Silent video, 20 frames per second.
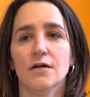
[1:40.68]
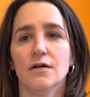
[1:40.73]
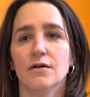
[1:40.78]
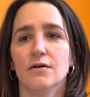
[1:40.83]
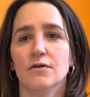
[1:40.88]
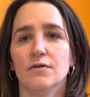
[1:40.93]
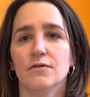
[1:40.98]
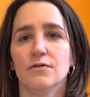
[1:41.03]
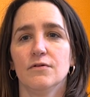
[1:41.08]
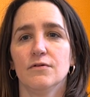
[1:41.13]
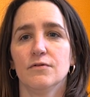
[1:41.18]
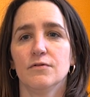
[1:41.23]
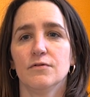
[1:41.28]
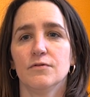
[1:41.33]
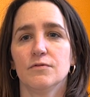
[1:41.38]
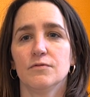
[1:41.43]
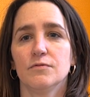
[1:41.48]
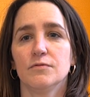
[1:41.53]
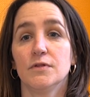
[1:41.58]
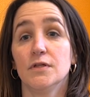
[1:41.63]

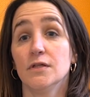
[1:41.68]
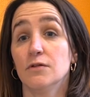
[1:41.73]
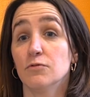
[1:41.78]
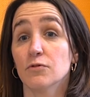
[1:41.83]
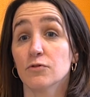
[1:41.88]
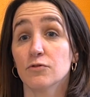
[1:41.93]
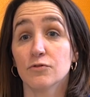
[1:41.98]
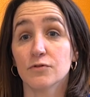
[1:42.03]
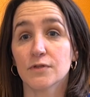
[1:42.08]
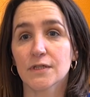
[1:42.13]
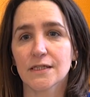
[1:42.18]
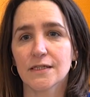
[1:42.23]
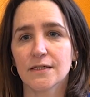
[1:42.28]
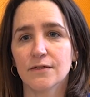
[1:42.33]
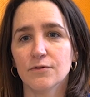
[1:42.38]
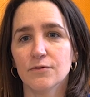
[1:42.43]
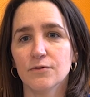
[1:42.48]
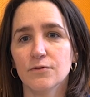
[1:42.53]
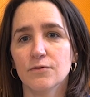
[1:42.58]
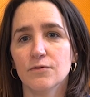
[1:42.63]
des cours de
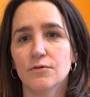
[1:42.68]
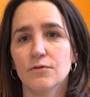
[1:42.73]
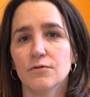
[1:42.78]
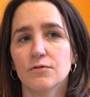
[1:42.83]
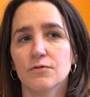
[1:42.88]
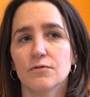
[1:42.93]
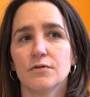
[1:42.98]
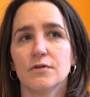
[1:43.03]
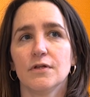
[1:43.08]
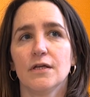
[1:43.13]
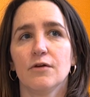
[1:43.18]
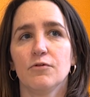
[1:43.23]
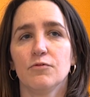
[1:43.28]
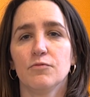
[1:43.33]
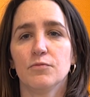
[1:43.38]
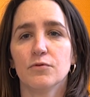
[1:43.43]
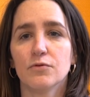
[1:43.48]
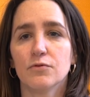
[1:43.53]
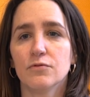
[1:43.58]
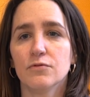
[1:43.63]
tricot. Il y a
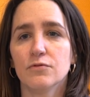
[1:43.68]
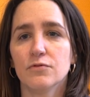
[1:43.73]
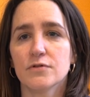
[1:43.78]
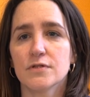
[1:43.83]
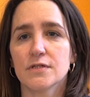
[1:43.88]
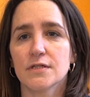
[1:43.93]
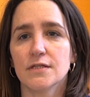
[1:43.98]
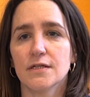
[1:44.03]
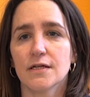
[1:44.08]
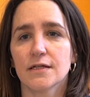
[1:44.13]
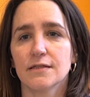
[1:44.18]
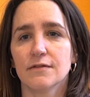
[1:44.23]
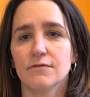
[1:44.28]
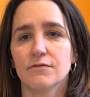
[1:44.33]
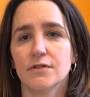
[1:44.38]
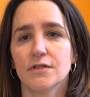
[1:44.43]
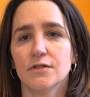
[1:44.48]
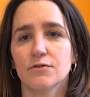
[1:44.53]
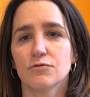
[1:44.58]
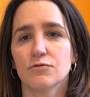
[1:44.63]
eu beaucoup aussi
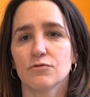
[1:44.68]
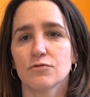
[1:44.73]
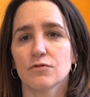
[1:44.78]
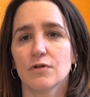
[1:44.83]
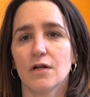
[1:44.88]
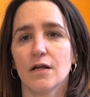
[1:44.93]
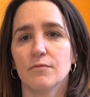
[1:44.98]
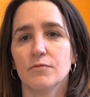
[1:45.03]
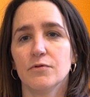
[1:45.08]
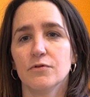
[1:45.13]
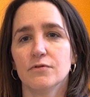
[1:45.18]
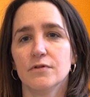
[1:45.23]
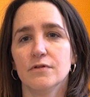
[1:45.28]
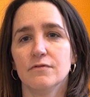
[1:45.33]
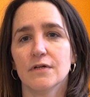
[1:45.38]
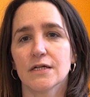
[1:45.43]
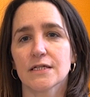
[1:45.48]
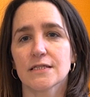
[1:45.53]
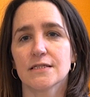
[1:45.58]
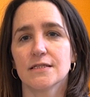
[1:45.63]
d'activités autour de la
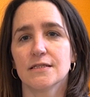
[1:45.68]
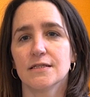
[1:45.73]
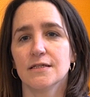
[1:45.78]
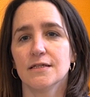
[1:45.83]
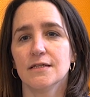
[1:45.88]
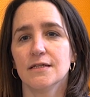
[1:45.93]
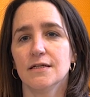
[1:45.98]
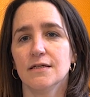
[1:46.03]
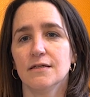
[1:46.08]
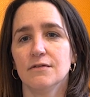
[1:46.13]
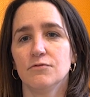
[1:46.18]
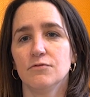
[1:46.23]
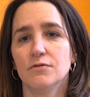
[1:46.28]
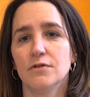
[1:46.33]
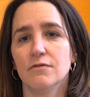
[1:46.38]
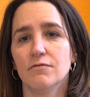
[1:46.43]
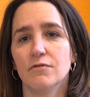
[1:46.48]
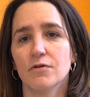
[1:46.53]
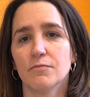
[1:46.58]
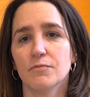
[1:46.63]
biodiversité, et du
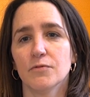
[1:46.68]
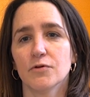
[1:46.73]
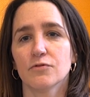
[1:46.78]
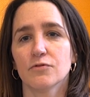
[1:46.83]
développement